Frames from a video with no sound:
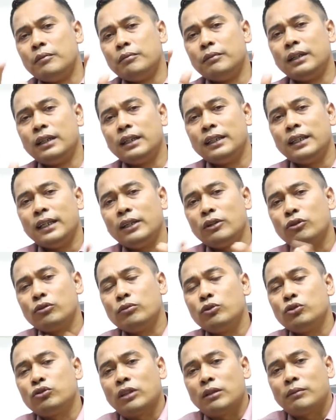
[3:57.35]
Mengenai
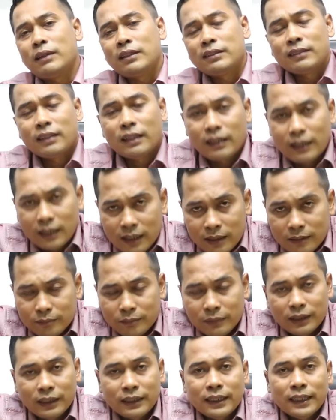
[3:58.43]
rumusan masalah,
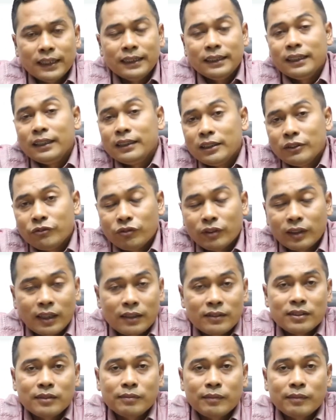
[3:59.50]
mengenai identifikasi